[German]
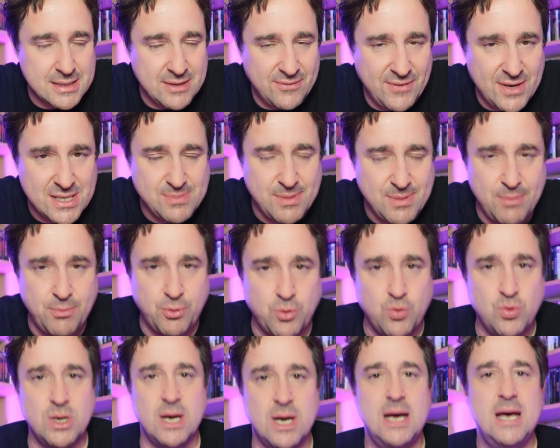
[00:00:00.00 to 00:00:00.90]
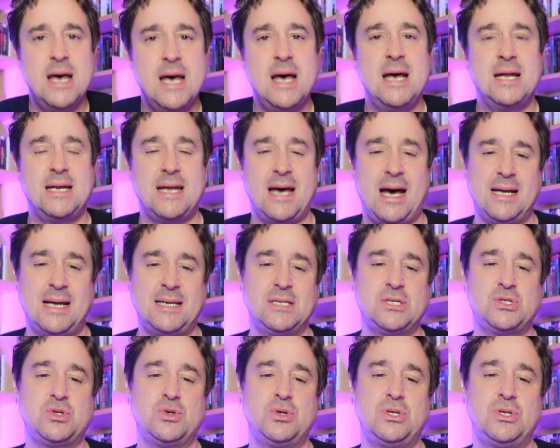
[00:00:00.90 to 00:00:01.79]
Ich weiß, mein Bruder, der hatte
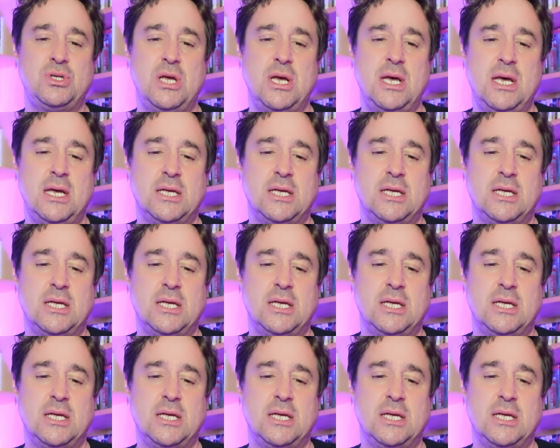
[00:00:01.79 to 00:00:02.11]
so ein,